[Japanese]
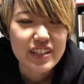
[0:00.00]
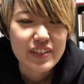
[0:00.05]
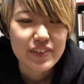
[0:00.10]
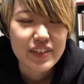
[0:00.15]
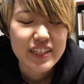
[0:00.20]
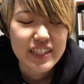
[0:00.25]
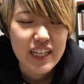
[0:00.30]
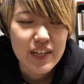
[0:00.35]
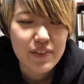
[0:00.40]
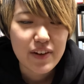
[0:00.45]

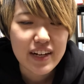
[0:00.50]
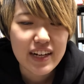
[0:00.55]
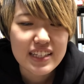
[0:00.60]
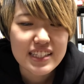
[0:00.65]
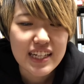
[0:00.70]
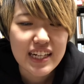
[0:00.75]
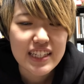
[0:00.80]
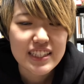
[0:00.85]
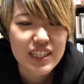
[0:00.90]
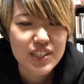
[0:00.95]
ネタバレ
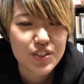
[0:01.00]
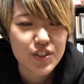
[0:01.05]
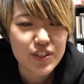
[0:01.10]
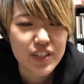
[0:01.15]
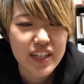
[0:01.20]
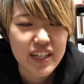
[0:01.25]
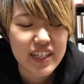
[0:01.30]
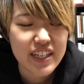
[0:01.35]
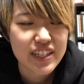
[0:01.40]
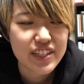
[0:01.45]
された状
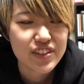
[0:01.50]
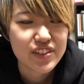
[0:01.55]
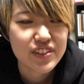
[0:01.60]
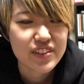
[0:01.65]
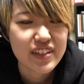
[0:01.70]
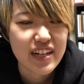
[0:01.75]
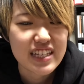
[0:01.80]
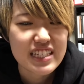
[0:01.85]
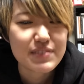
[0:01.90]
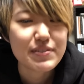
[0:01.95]
態で
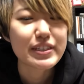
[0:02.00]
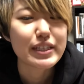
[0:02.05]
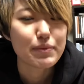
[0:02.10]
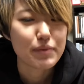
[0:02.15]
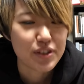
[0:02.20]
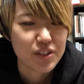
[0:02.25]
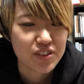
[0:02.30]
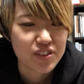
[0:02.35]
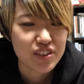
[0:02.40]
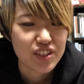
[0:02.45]
初めて
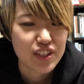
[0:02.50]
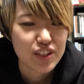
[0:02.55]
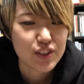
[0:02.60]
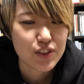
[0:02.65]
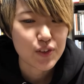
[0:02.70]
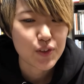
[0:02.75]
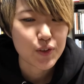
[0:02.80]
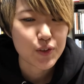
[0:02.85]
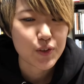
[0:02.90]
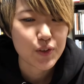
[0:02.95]
見るってい
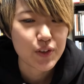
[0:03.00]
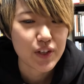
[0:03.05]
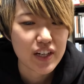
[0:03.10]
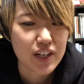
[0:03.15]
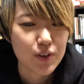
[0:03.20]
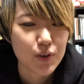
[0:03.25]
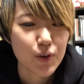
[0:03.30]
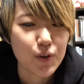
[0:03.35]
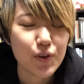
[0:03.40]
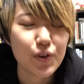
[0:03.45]
うこと
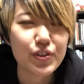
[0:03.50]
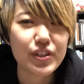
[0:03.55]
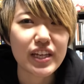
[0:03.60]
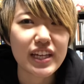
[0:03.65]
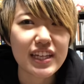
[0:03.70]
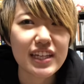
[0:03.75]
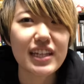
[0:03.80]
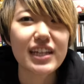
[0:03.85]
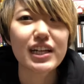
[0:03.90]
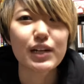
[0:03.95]
が今後で
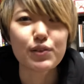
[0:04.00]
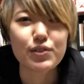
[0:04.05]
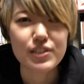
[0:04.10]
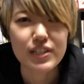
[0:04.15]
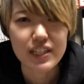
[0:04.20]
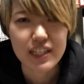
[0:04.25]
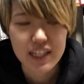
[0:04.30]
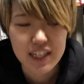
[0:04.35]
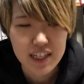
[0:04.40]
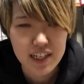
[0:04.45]
きないかもし
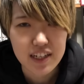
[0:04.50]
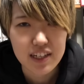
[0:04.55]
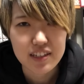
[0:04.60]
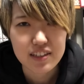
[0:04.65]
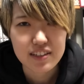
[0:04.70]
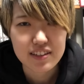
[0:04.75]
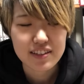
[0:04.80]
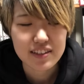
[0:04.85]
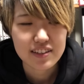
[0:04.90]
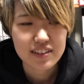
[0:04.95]
れないからっ
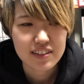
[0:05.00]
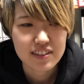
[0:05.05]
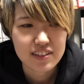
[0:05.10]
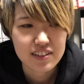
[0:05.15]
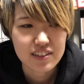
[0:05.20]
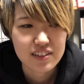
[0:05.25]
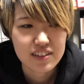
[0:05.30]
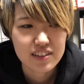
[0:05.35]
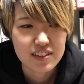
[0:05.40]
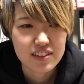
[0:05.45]

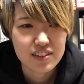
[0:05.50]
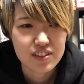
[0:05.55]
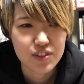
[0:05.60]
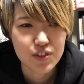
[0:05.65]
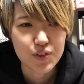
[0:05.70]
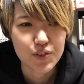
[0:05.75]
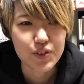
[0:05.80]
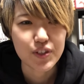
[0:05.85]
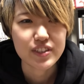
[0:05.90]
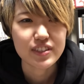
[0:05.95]
て
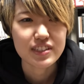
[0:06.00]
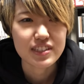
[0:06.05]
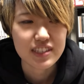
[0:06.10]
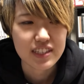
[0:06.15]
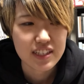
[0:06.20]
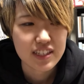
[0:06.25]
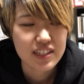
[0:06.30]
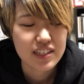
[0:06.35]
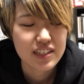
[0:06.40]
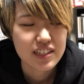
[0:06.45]
ことなんです
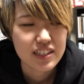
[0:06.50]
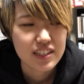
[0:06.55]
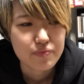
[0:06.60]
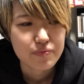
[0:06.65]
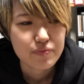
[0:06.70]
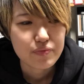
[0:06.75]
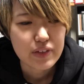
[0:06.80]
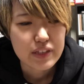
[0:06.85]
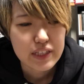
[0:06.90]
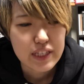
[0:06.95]
ね。
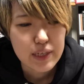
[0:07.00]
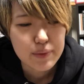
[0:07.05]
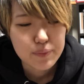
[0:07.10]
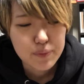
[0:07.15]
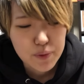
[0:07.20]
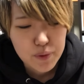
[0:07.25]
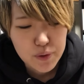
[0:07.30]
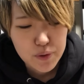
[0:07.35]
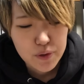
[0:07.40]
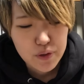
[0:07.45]
まあ、で
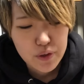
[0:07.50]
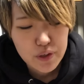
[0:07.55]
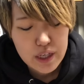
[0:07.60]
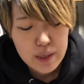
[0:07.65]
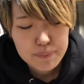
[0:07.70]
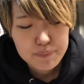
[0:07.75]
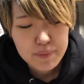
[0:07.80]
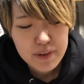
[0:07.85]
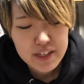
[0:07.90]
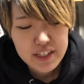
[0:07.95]
も
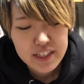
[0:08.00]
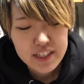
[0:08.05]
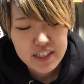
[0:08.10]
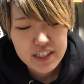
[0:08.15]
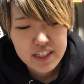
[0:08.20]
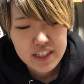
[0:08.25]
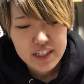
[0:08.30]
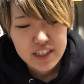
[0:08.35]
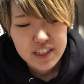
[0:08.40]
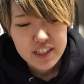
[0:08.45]
やっぱり